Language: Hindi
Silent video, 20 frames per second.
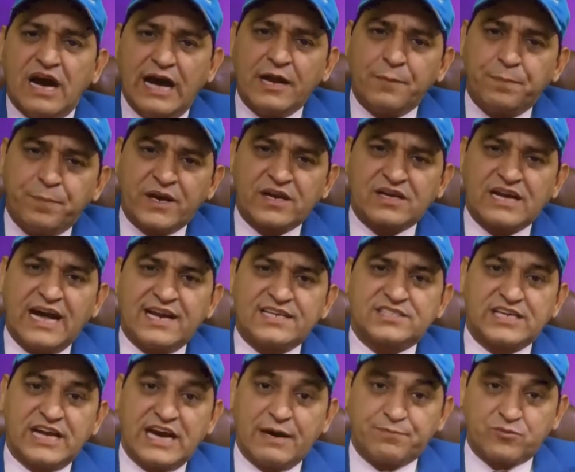हर प्रकार
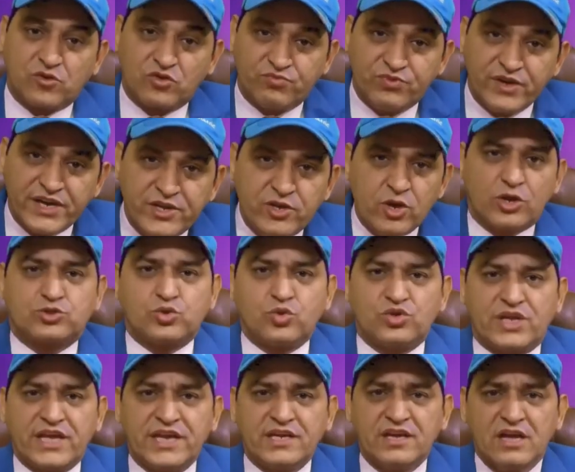से आपको वीडियो
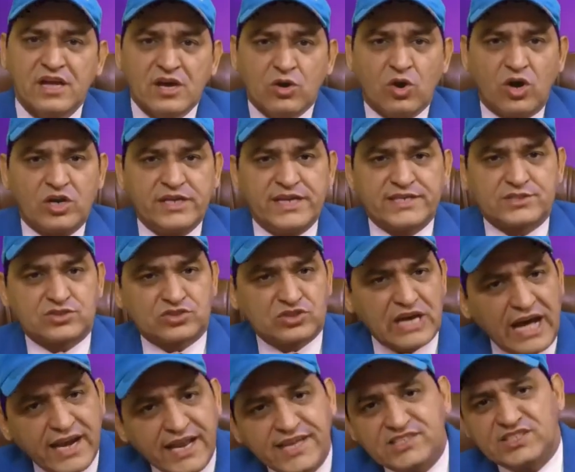शूटिंग और ये
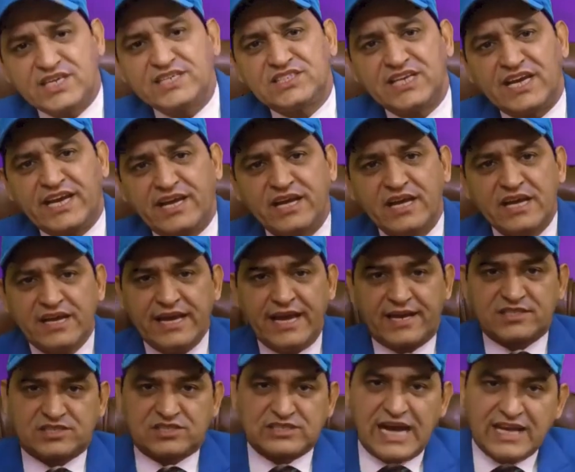सारी चीजें
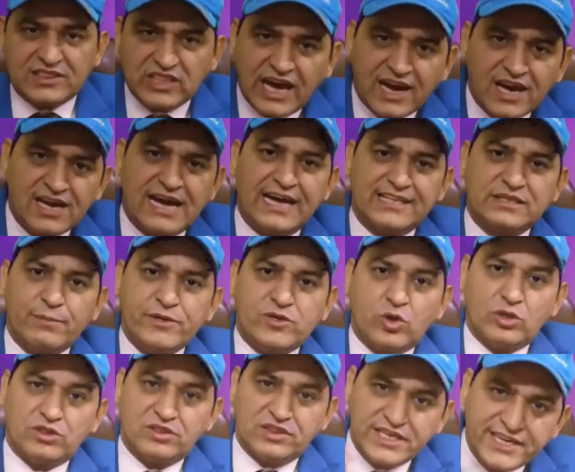एक साधारण आदमी
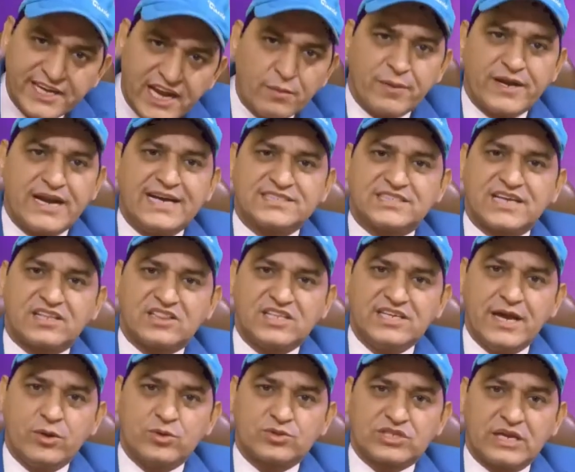को लीडर बना
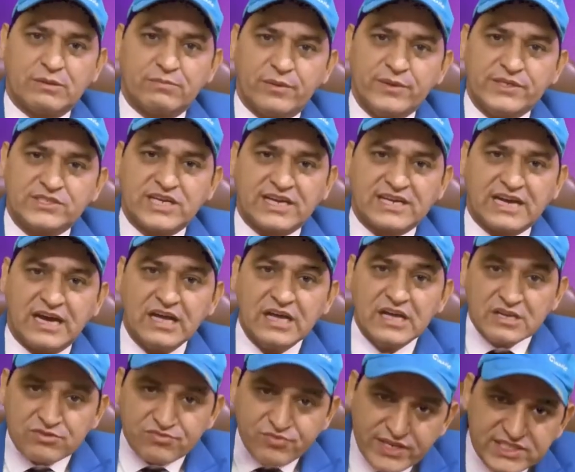सकती है उसके भविष्य का
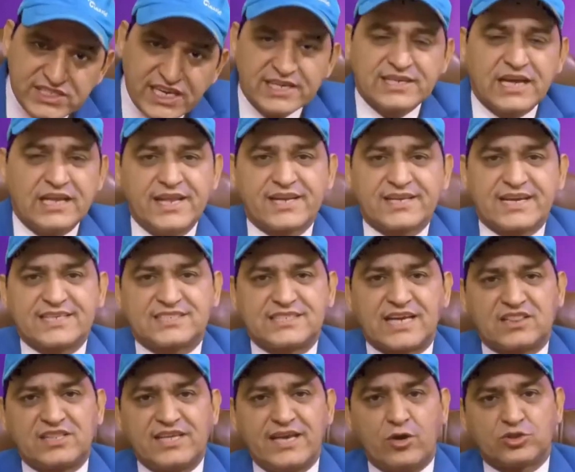विजन क्लियर कर
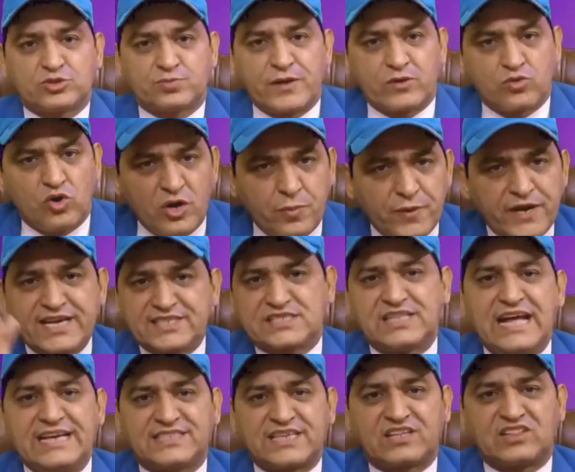सकती है उसमें कॉन्फिडेंस
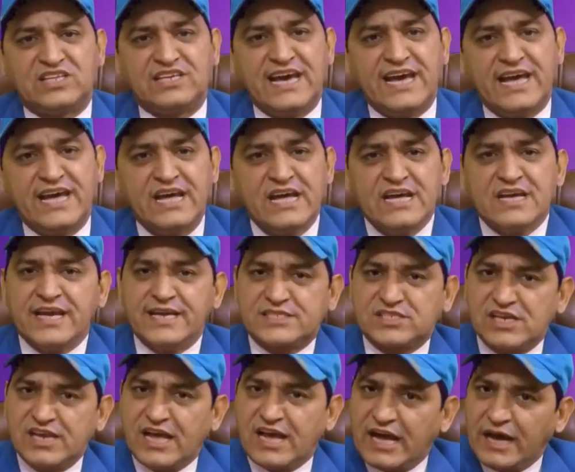ला सकती है
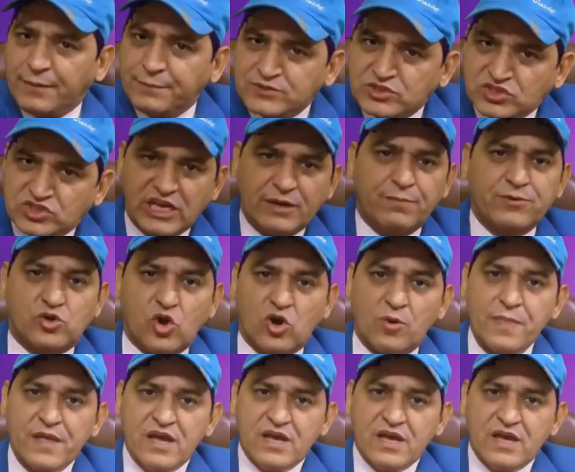इसलिए हम सबको